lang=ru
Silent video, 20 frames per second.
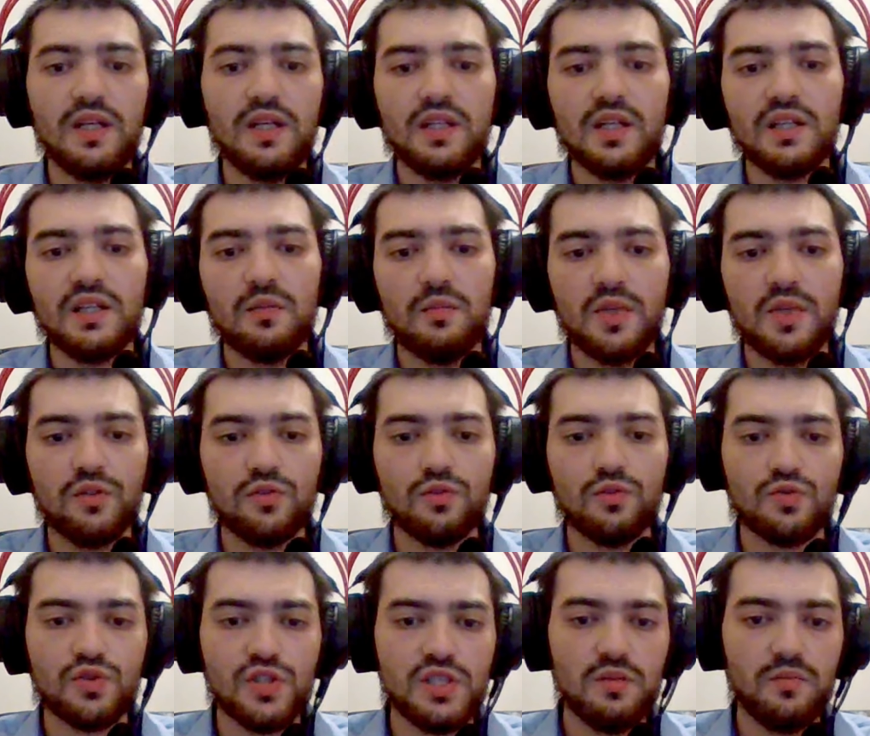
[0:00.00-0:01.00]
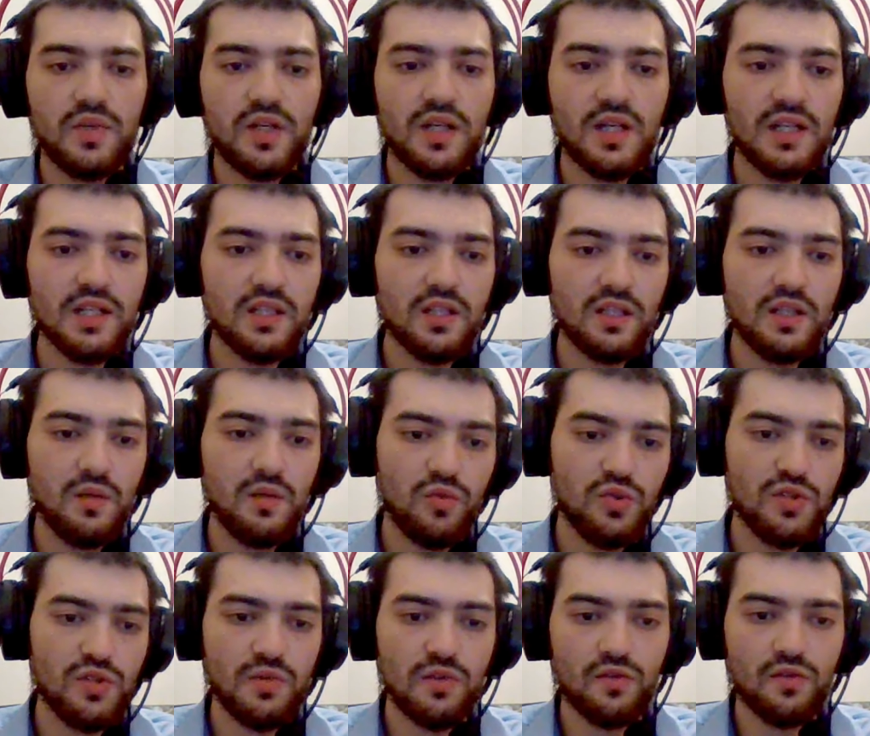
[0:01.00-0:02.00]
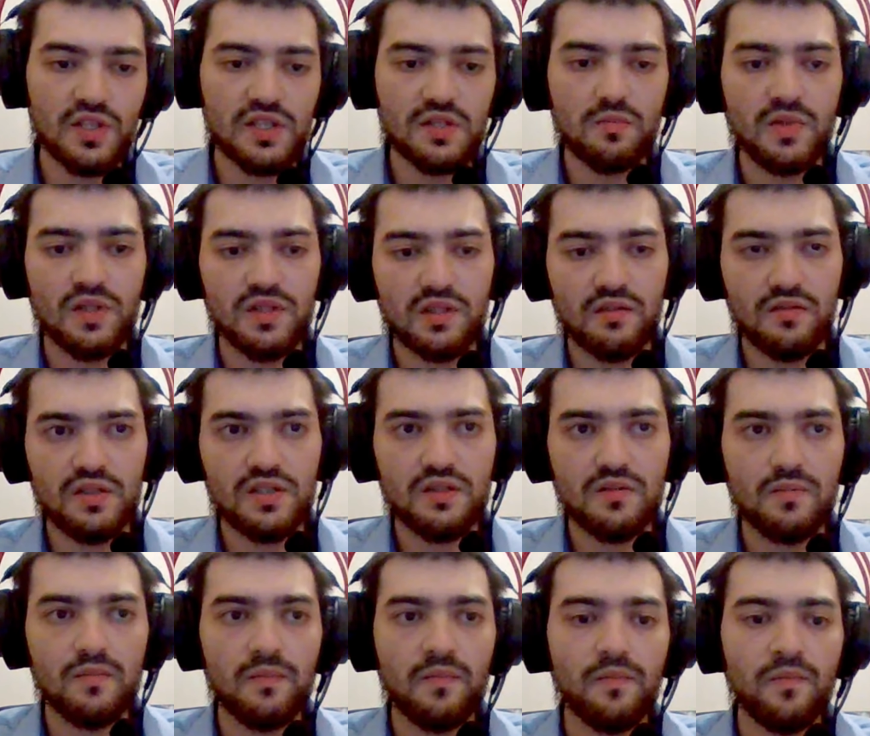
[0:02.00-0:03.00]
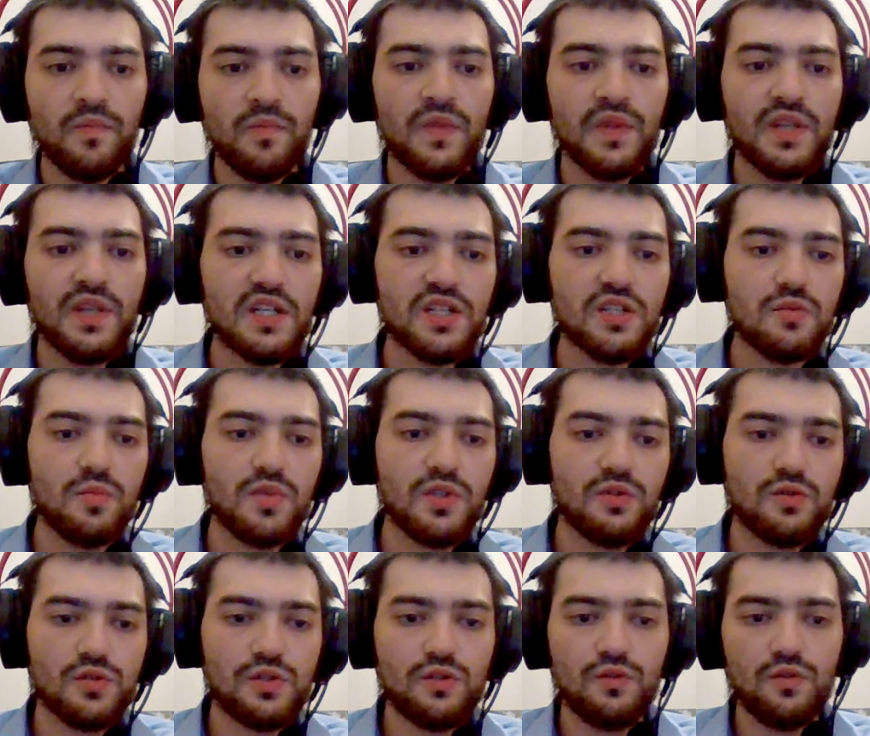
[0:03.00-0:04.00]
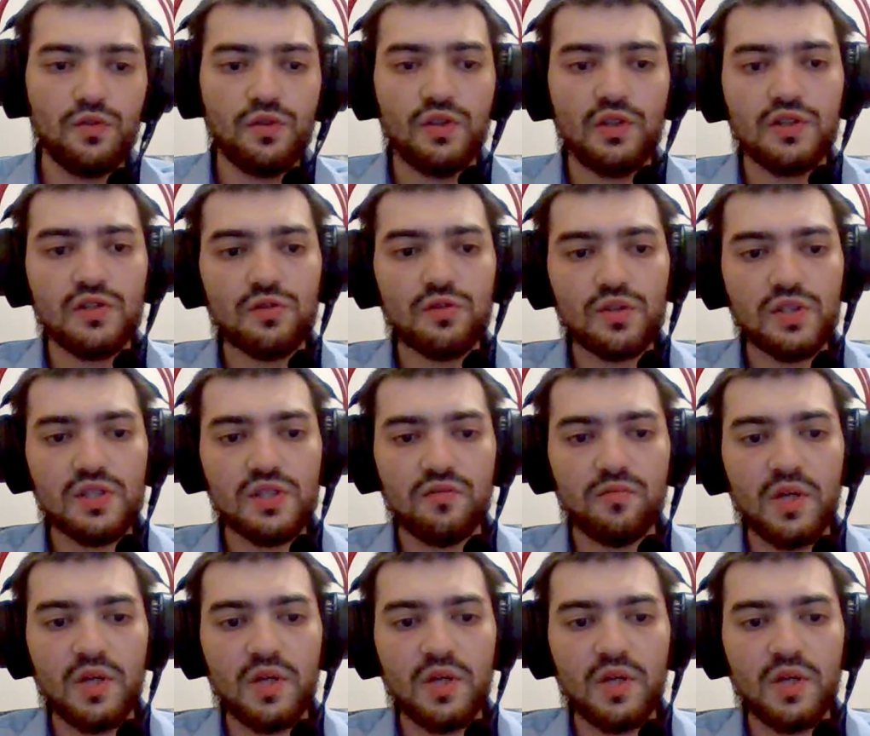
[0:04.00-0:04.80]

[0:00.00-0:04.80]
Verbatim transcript: и данный метод уже deprecated, не будем его рассматривать. Также присутствуют ресурсы.